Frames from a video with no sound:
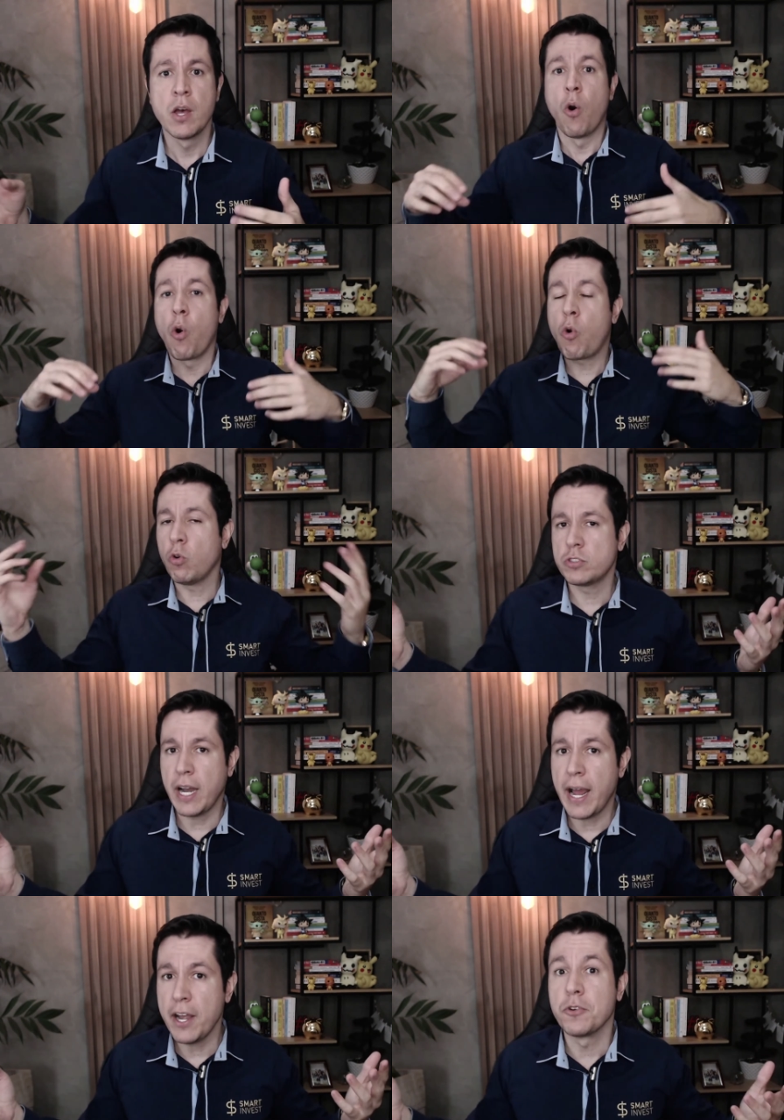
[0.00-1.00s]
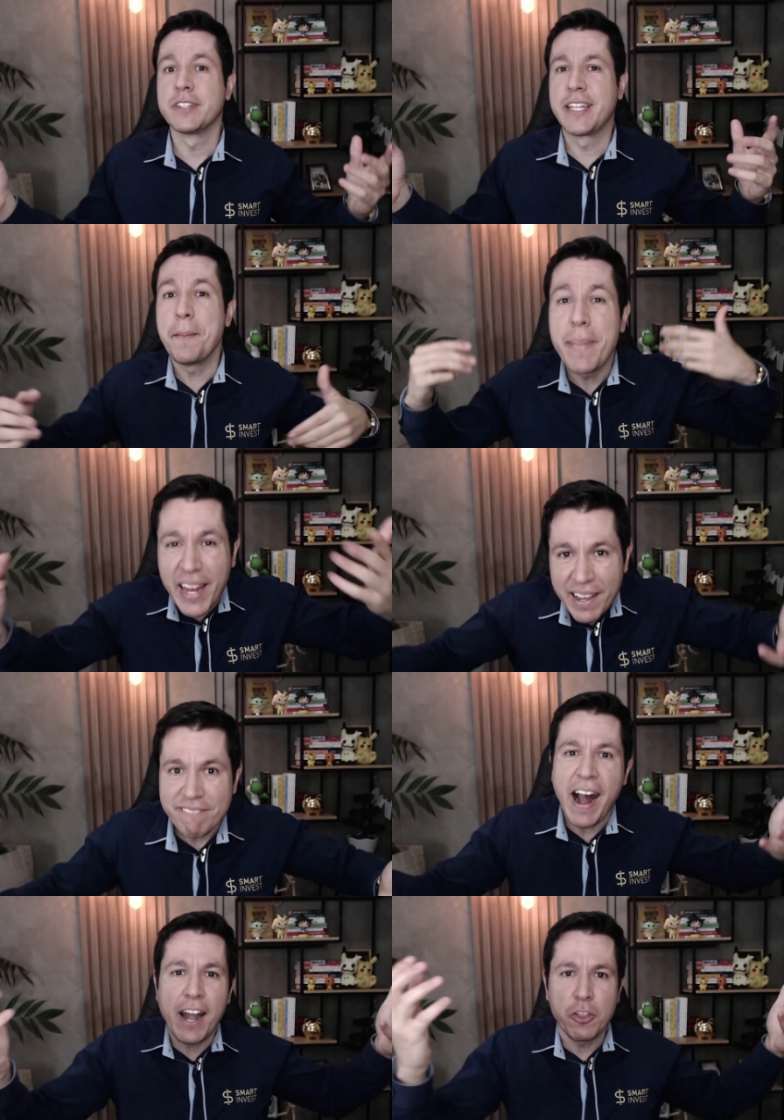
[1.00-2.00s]
O contrário também é
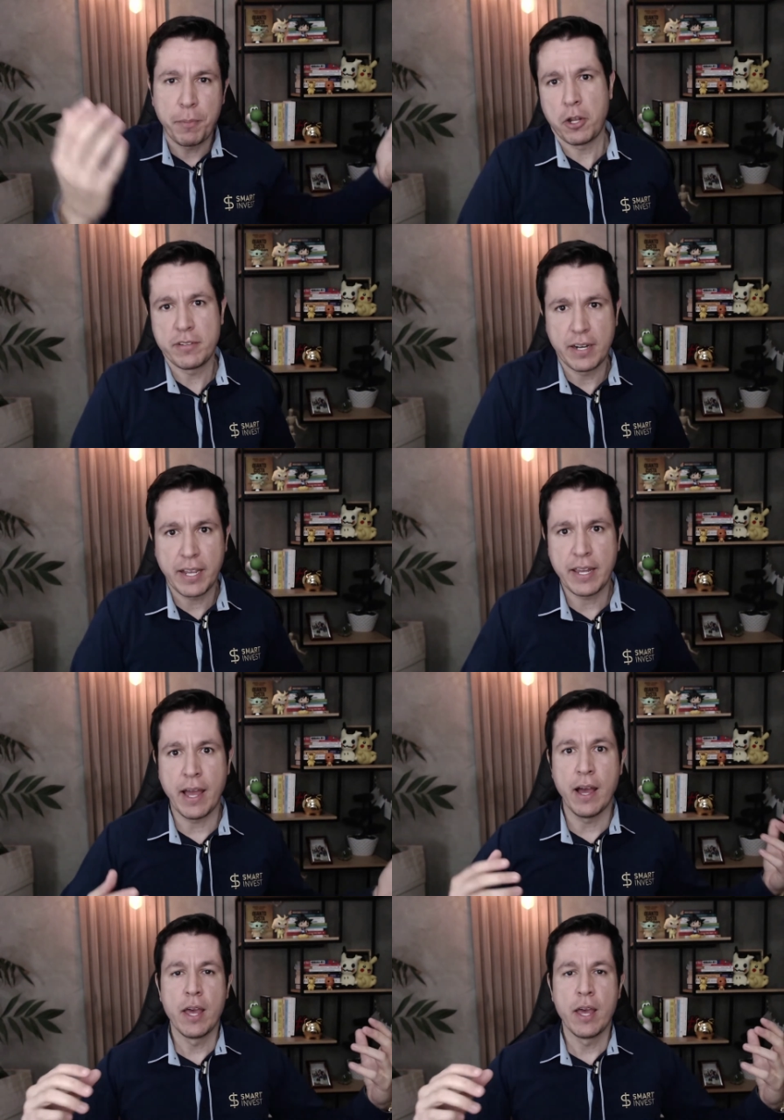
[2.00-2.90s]
válido para nossa alegria.